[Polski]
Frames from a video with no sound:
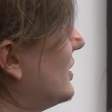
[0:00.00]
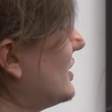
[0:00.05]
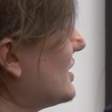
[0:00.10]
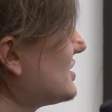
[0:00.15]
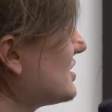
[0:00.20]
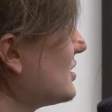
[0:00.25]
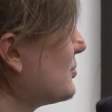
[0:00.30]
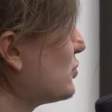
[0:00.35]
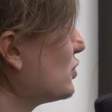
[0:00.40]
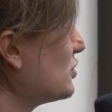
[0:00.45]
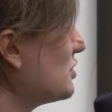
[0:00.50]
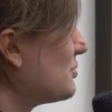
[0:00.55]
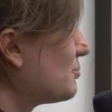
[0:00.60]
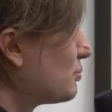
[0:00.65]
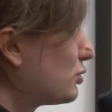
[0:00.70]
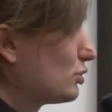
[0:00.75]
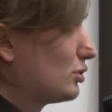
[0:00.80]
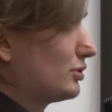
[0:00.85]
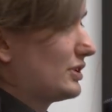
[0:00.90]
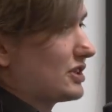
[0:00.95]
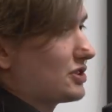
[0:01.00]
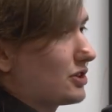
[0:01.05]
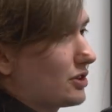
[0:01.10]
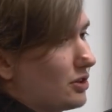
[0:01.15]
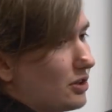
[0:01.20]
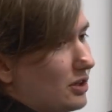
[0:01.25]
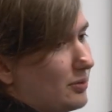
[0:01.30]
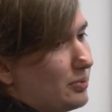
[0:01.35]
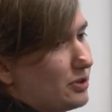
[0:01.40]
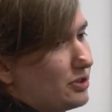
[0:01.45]
następuje pull
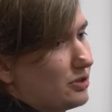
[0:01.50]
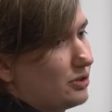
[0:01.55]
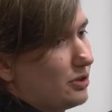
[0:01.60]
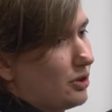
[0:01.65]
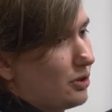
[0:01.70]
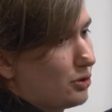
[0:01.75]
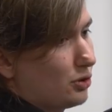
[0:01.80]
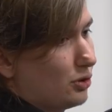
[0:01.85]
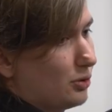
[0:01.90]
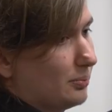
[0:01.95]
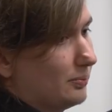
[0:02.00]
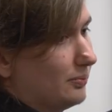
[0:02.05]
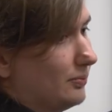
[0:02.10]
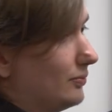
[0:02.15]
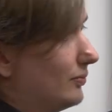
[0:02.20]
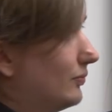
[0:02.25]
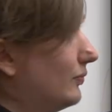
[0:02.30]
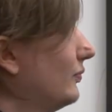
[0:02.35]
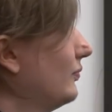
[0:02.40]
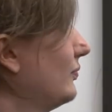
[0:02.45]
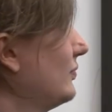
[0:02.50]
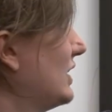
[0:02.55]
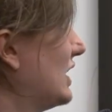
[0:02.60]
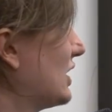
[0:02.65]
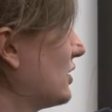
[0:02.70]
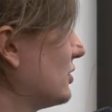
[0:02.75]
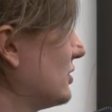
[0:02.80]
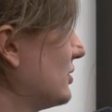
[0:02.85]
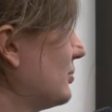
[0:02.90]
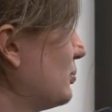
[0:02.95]
naszego repozytorium,
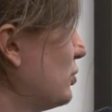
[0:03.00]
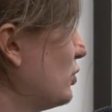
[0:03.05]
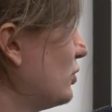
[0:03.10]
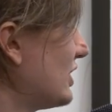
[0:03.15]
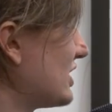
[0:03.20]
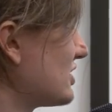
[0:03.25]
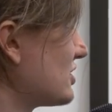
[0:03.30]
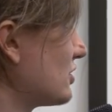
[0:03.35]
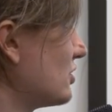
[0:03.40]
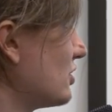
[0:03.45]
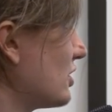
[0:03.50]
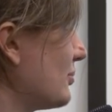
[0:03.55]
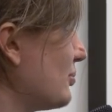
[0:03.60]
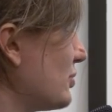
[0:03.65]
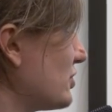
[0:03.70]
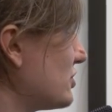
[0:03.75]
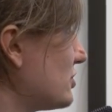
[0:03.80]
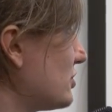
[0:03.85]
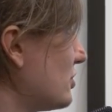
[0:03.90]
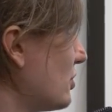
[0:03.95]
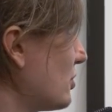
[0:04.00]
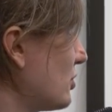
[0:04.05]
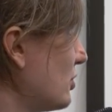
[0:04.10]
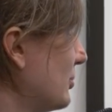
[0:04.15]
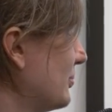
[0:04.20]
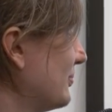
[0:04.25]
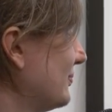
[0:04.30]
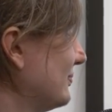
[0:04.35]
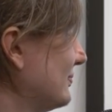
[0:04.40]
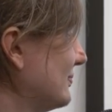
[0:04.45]
jako pull naszego
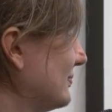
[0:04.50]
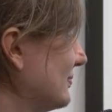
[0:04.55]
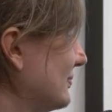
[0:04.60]
repozytorium.